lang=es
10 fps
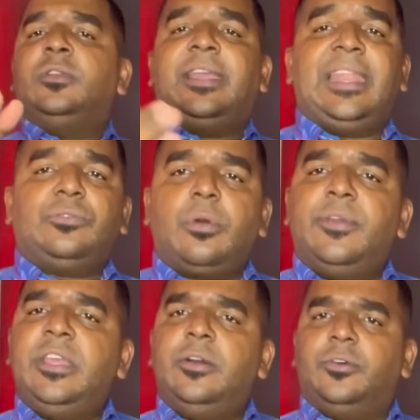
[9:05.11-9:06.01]
que era su
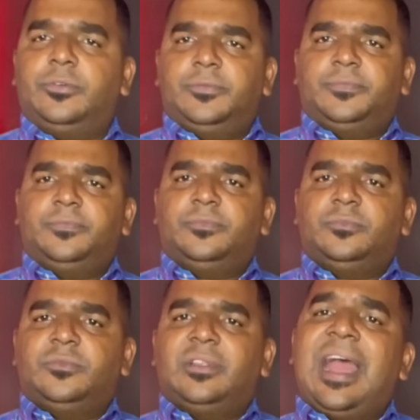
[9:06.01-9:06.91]
amigo.
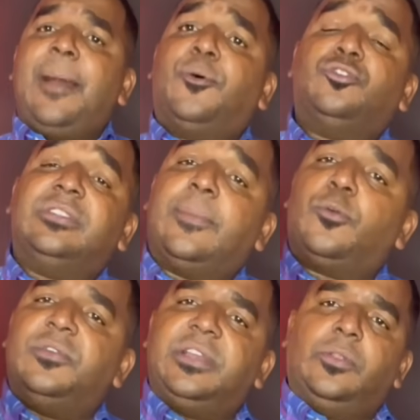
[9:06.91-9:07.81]
Ah, pero se está
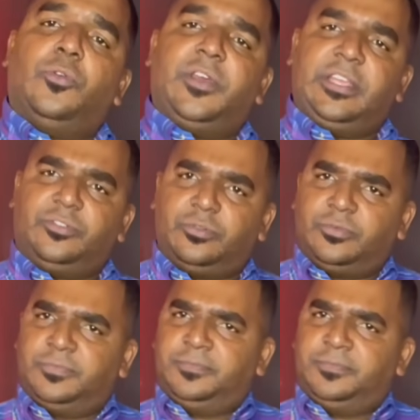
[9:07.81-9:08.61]
aprovechando de eso.